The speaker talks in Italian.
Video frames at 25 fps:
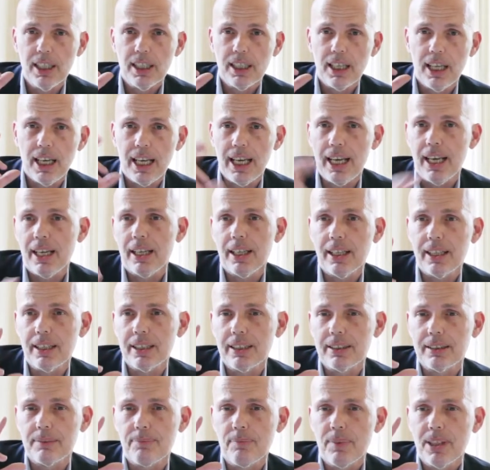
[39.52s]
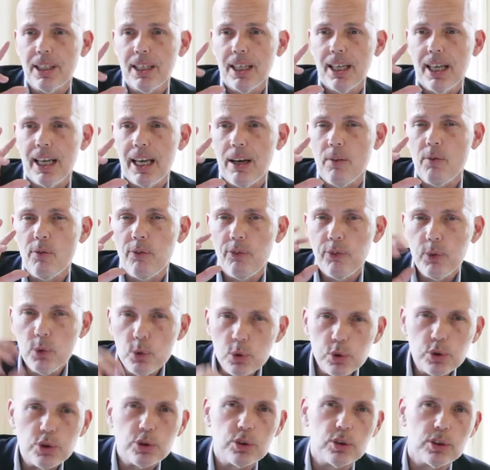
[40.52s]
È, eh, è un
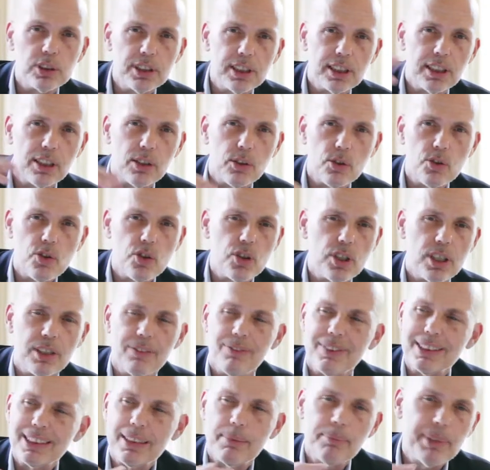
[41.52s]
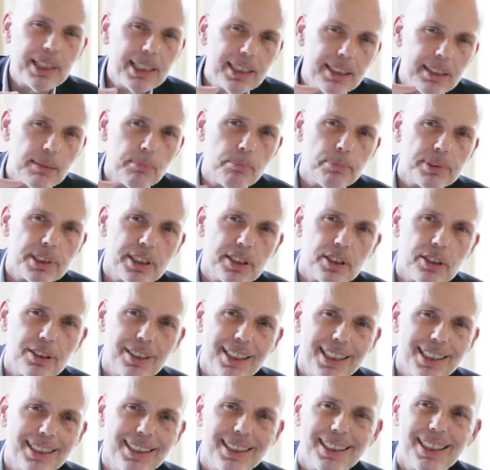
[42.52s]
flusso di tecnologie veramente
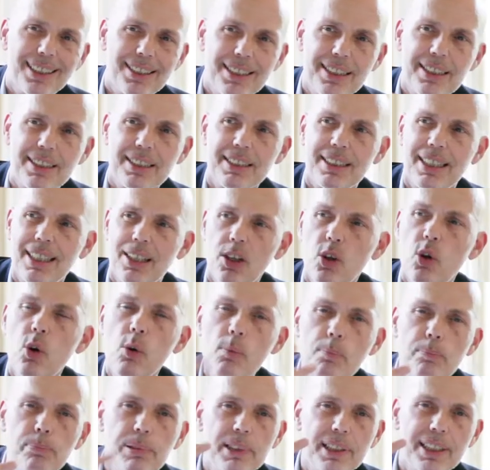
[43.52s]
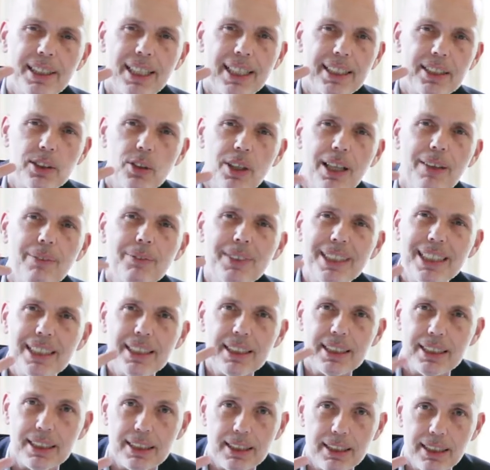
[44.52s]
impressionante che ci sta complicando la
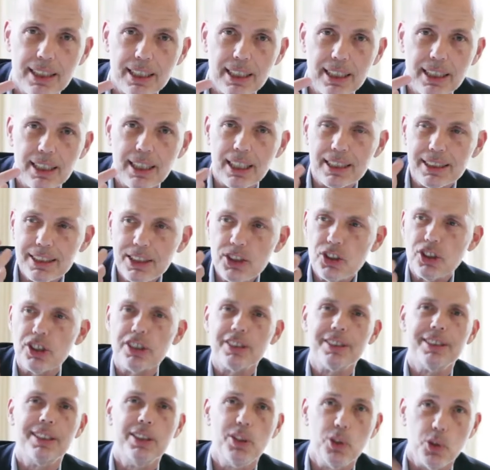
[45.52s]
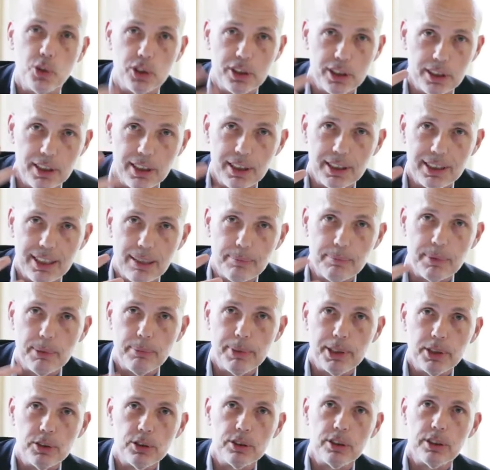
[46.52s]
vita e la digestione del
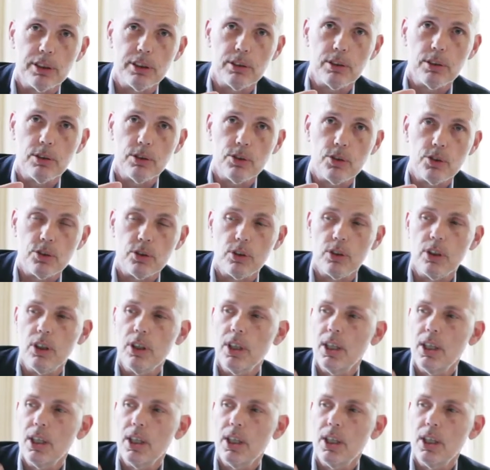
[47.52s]
cambiamento tecnologico.